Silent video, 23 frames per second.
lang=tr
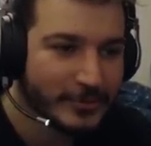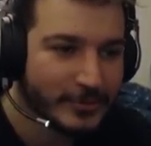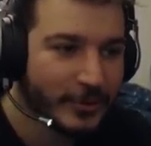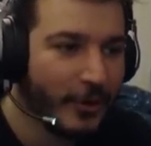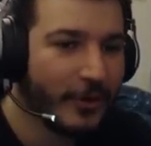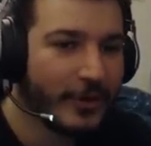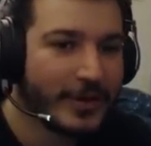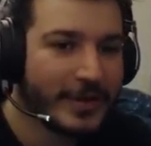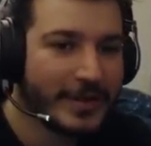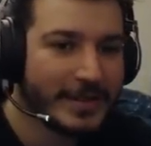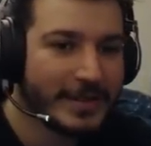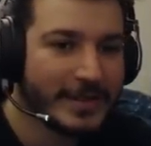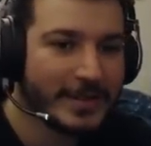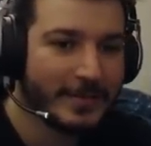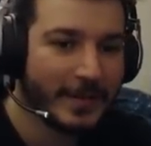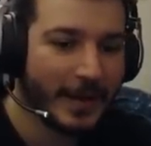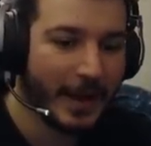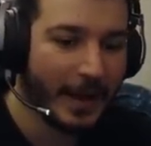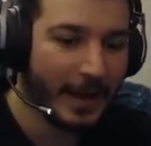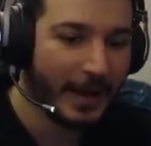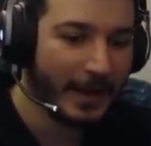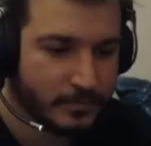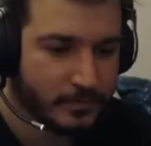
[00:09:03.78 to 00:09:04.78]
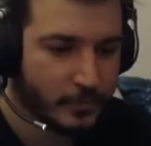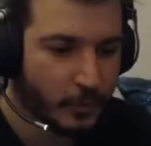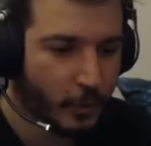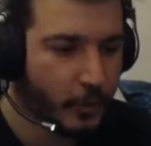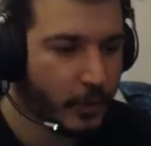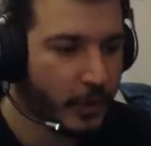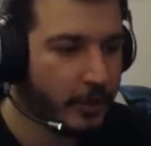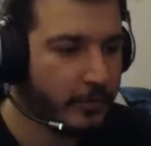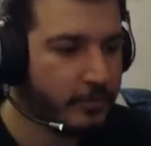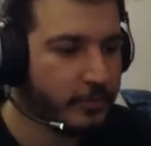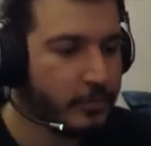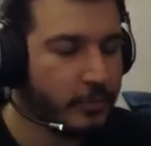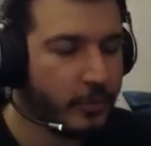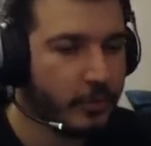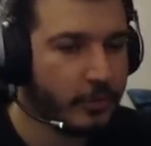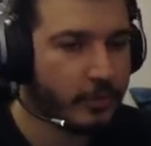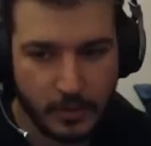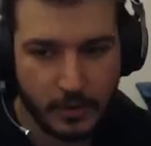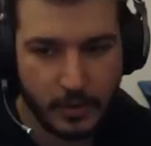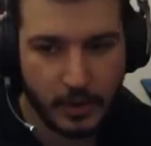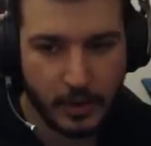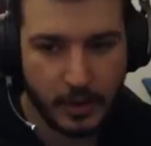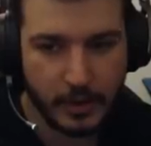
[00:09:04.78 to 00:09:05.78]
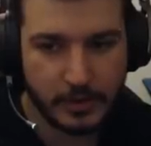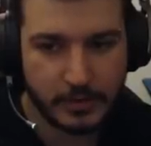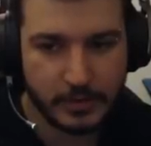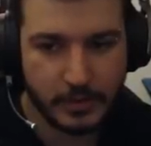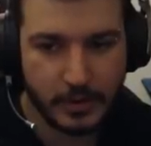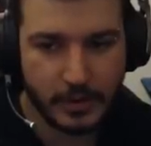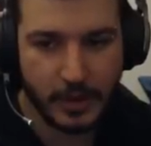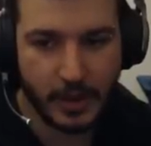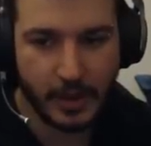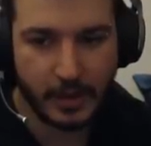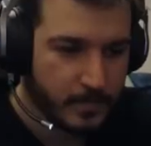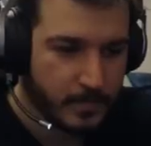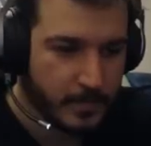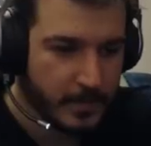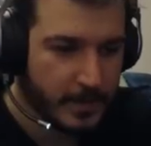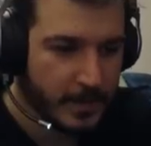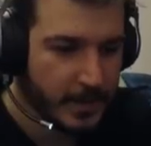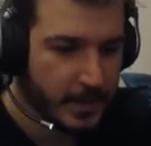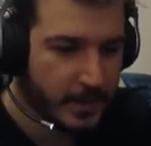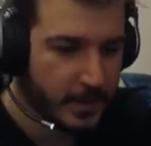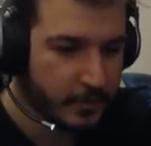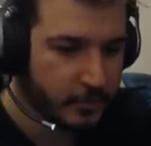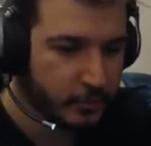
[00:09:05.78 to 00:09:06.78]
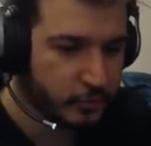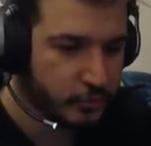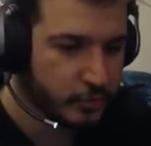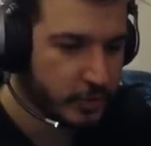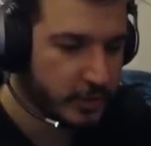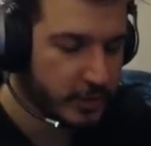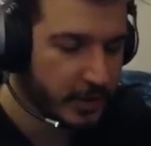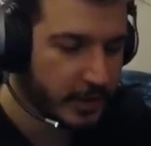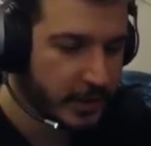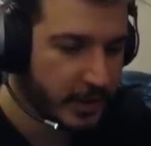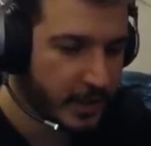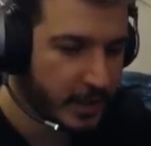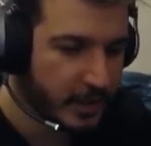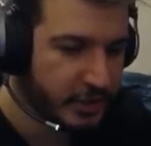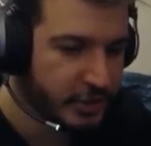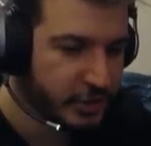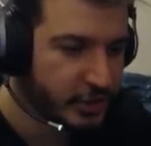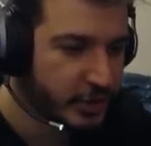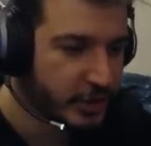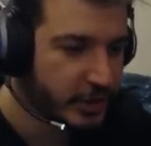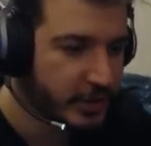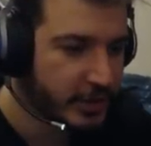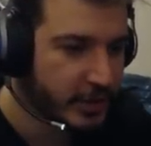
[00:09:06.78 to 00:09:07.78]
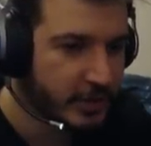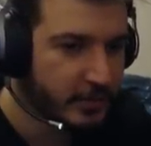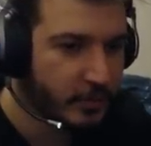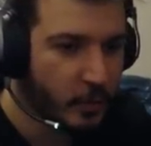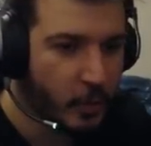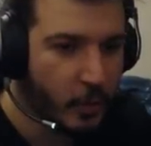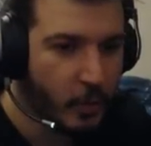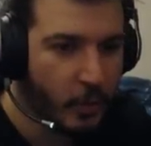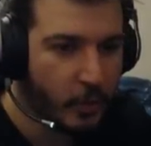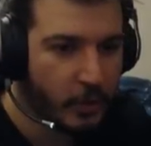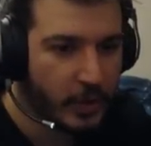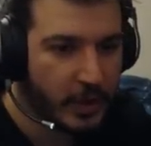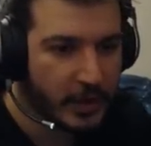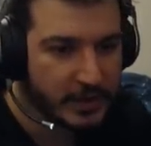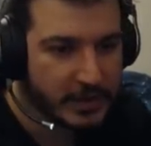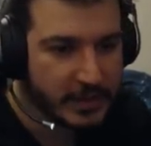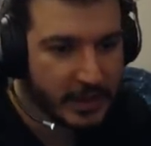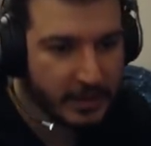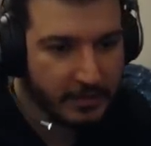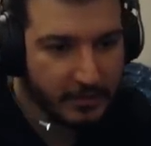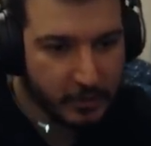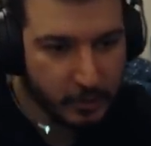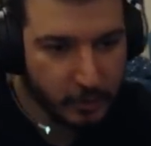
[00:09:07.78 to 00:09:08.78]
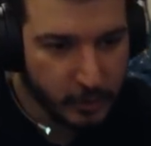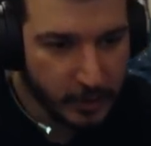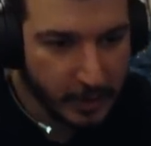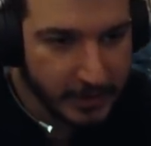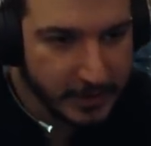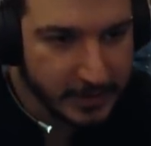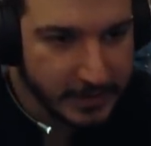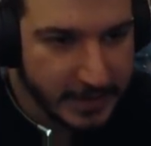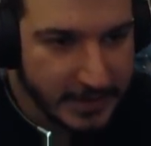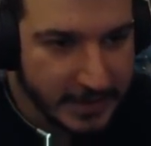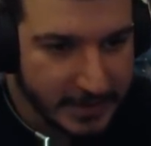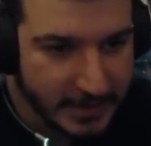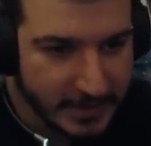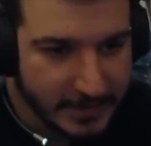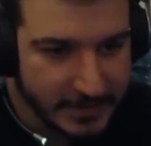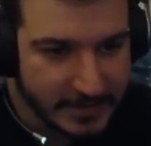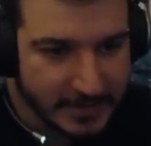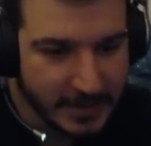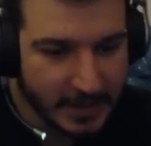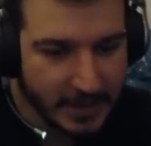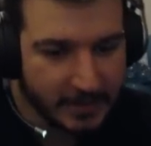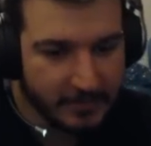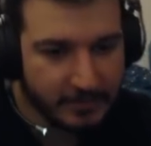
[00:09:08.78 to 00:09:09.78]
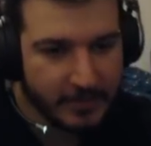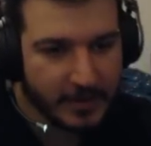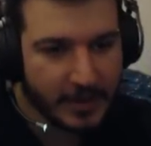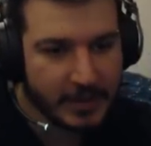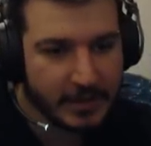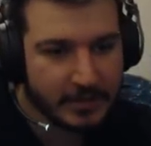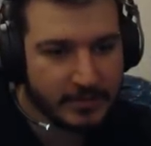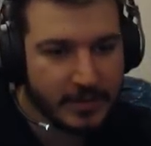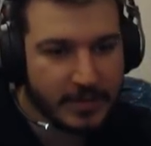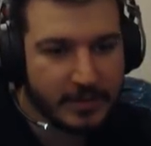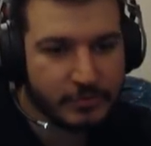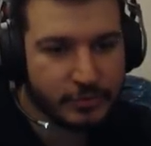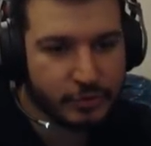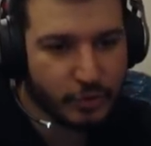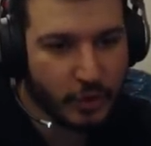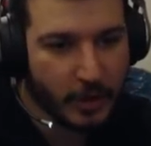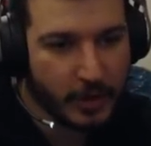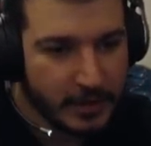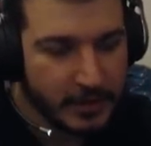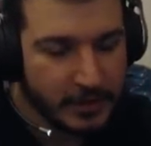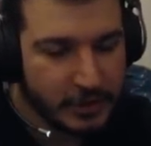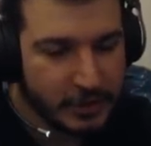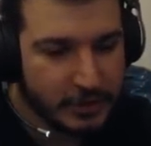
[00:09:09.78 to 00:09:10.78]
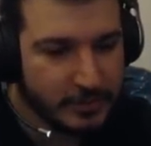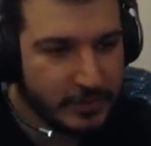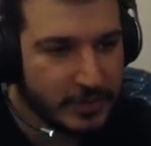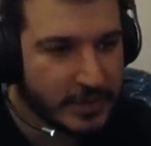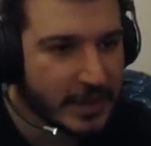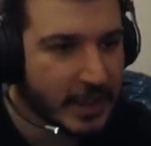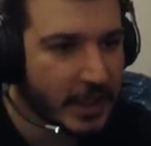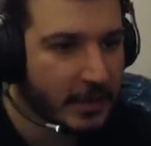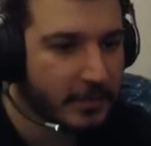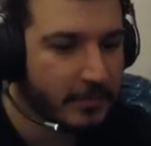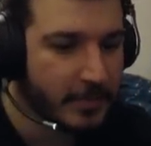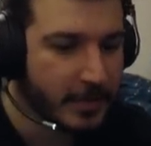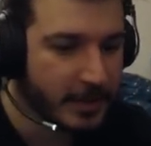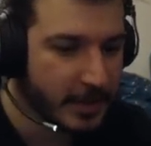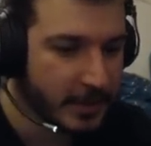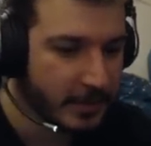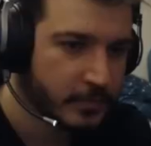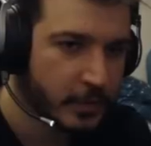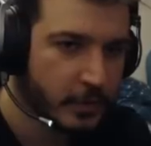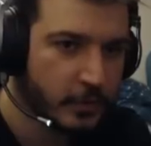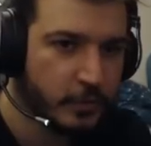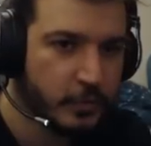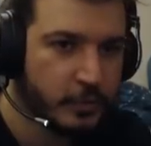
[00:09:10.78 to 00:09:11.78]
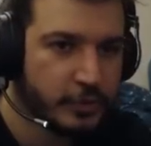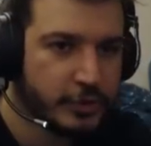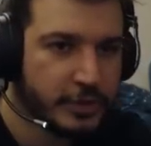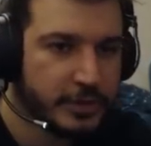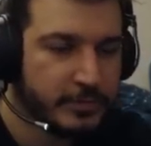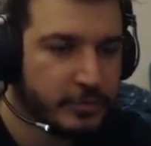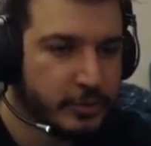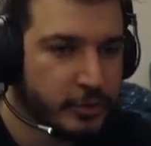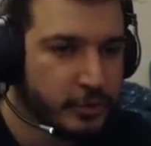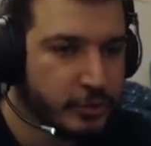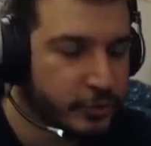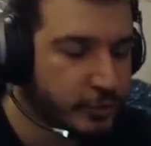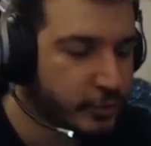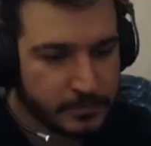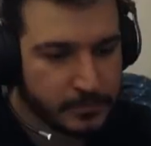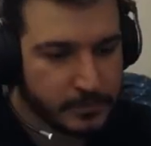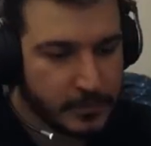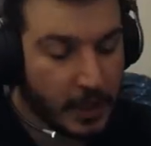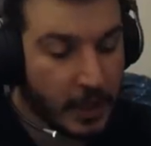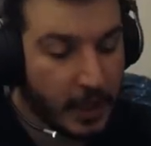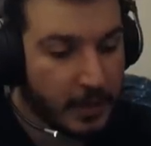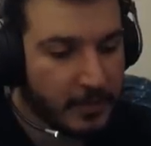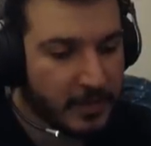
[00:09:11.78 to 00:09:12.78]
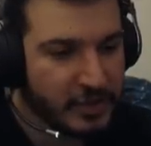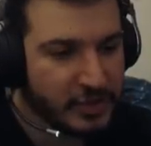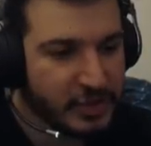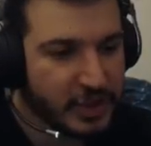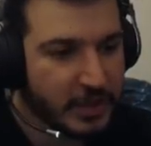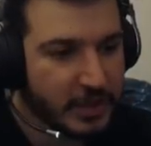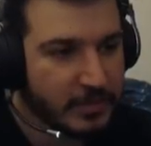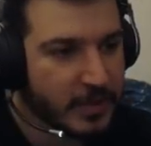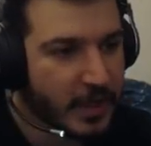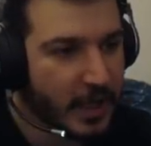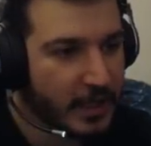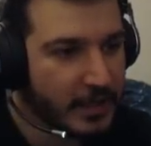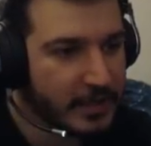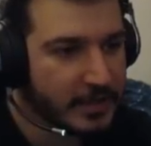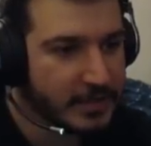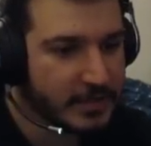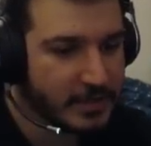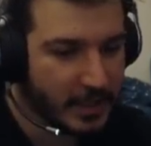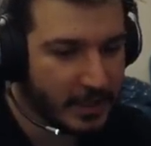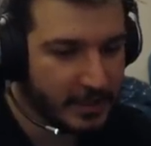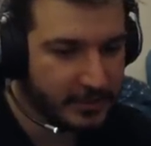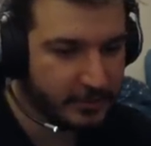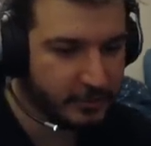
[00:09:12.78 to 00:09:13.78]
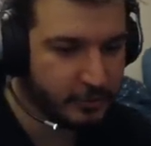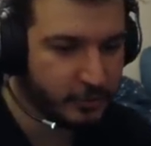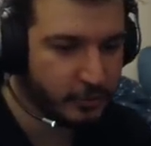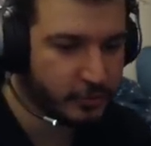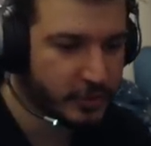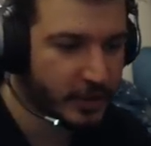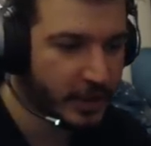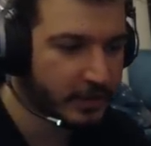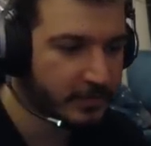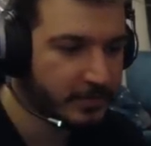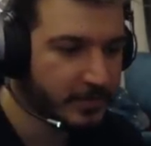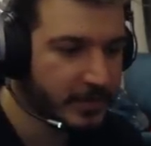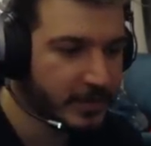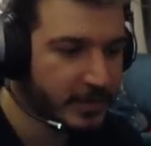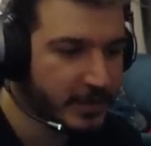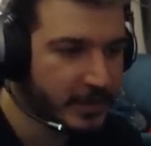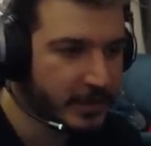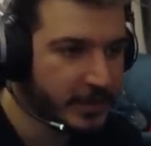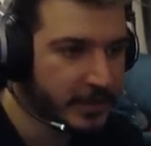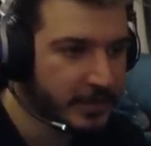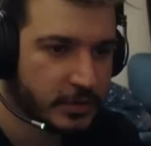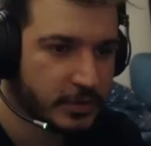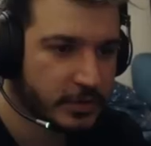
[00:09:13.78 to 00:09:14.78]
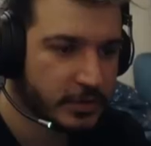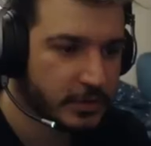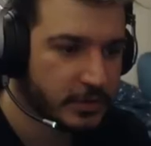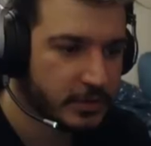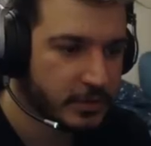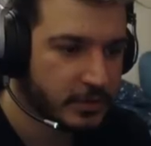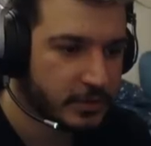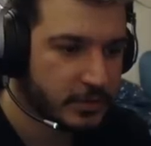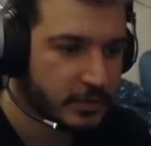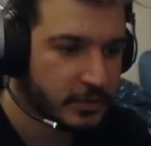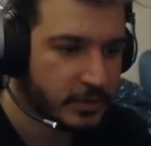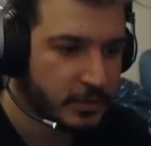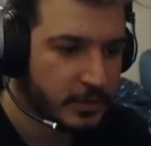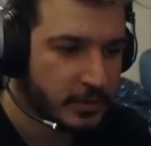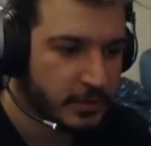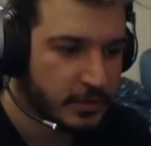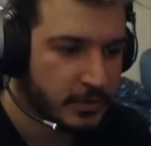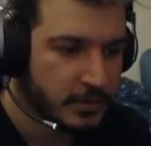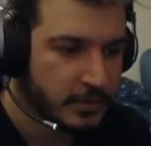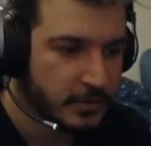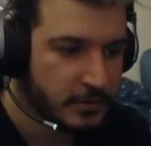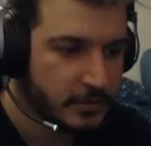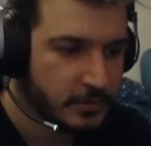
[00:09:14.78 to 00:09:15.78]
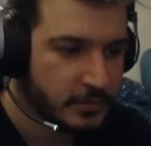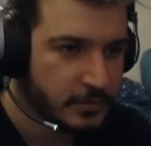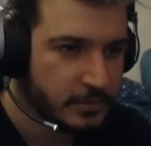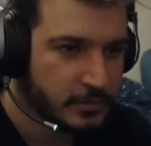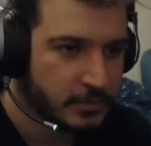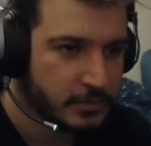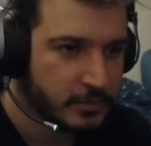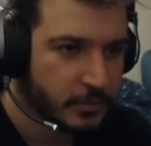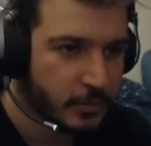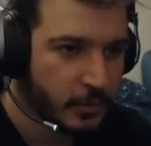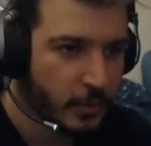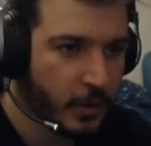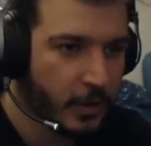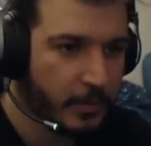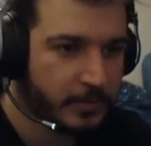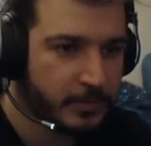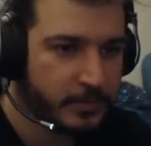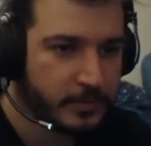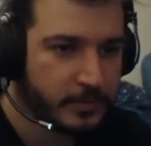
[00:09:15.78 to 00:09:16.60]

Çok iyiydi be. Olay bu moruk. Hayırdır lan? Beyler ultiyi de geliştirdim. 16 level olan ilk insan evladı benim şu an. Şimdi gelin bakayım. Ultimi 3. Nameceğim kaldı sadece yükseltmediğim. Hop.